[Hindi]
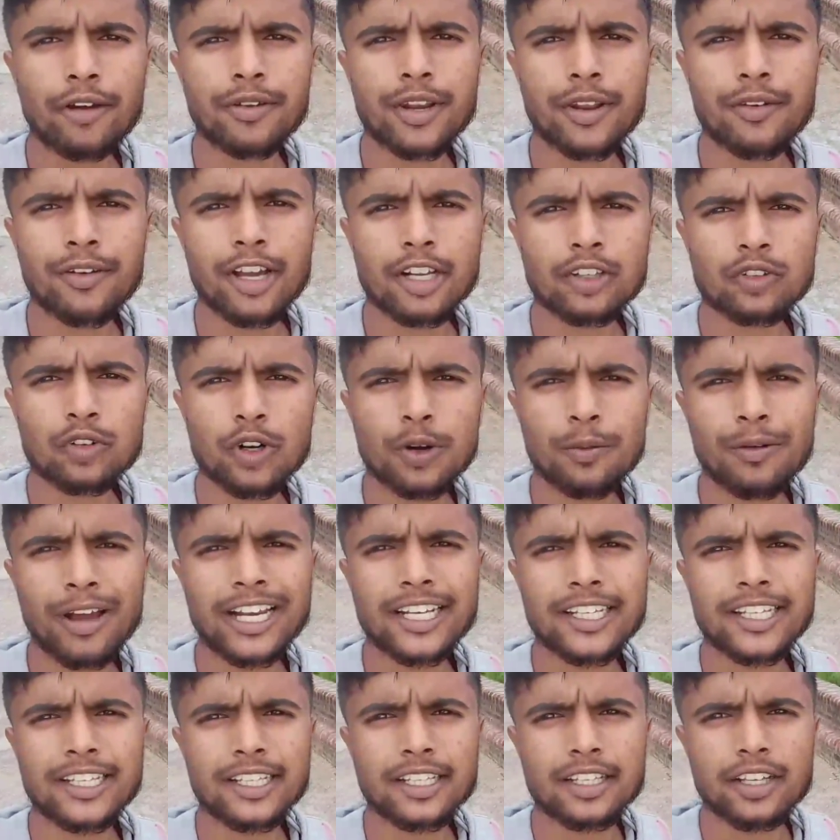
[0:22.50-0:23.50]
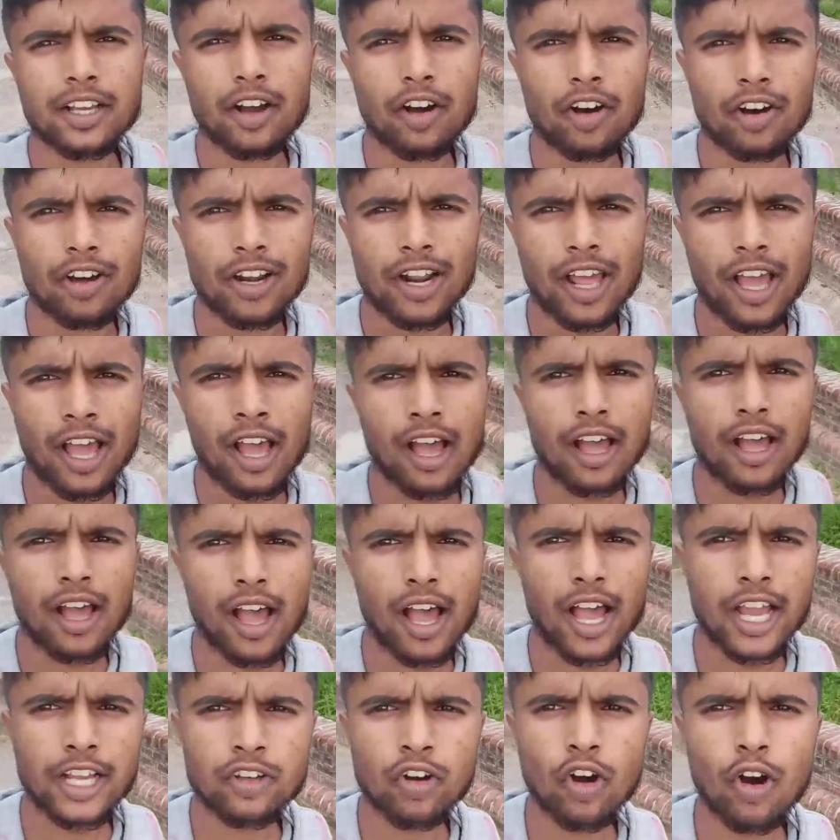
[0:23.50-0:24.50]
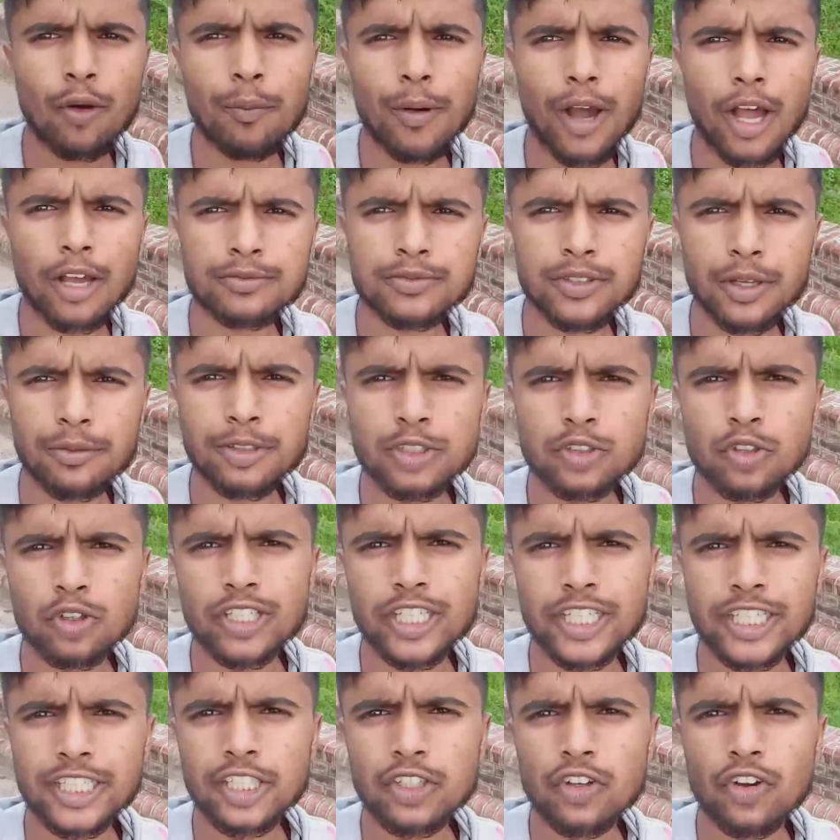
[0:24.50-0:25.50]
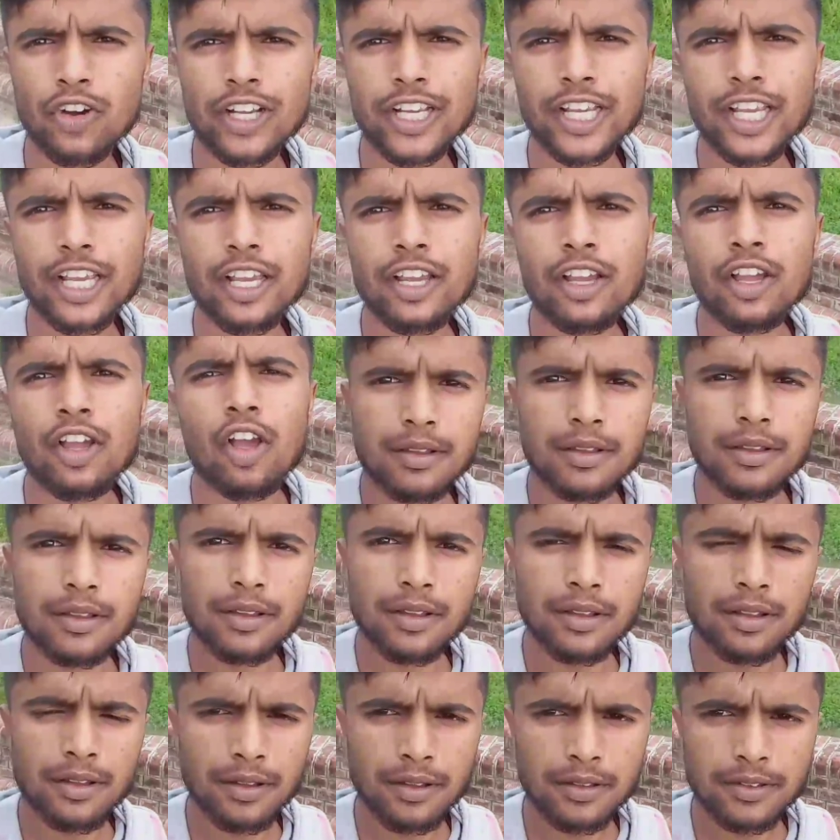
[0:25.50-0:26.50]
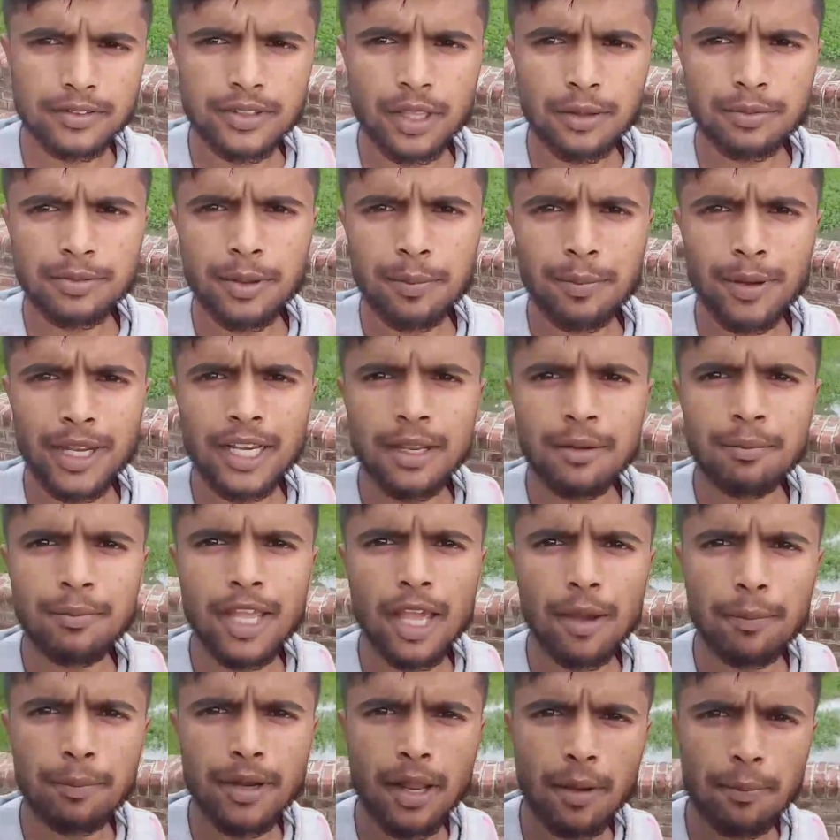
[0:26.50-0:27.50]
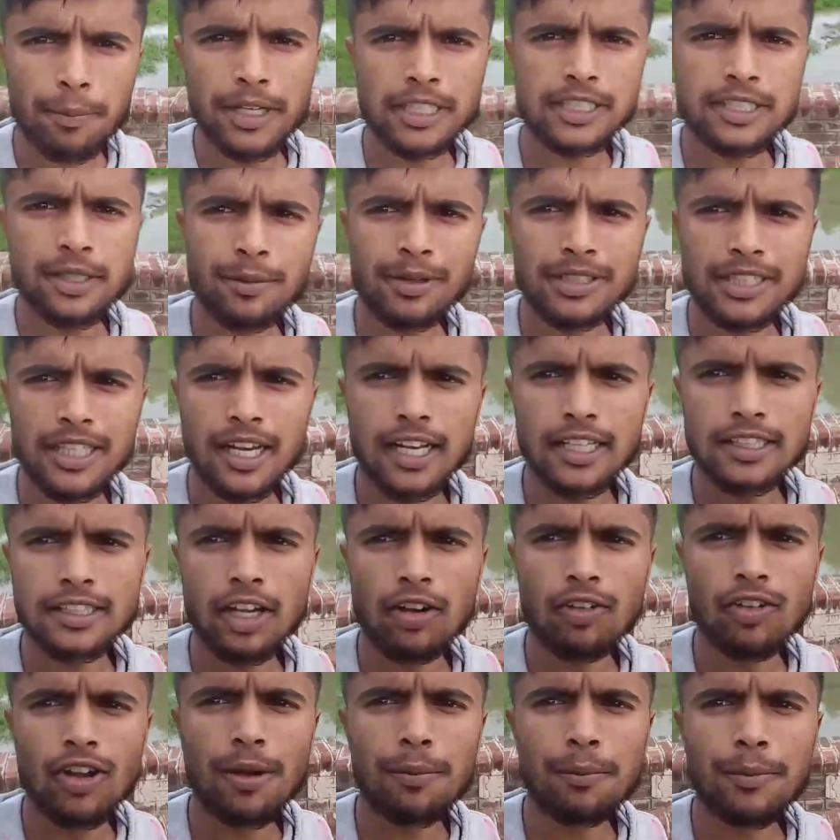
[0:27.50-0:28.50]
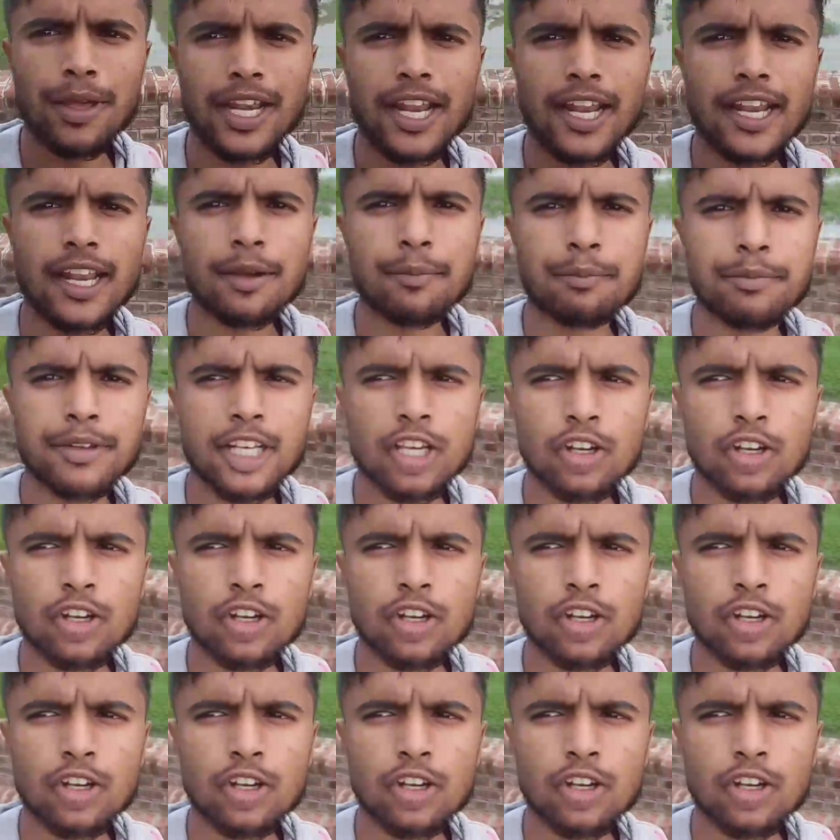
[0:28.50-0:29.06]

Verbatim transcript: एवरीवन गुड मॉर्निंग और आई uh, होप आप सभी तो ठीक ही होंगे और मैं सबसे पहले मैं अपना परिचय बताना चाहूँगा मेरा नाम विनय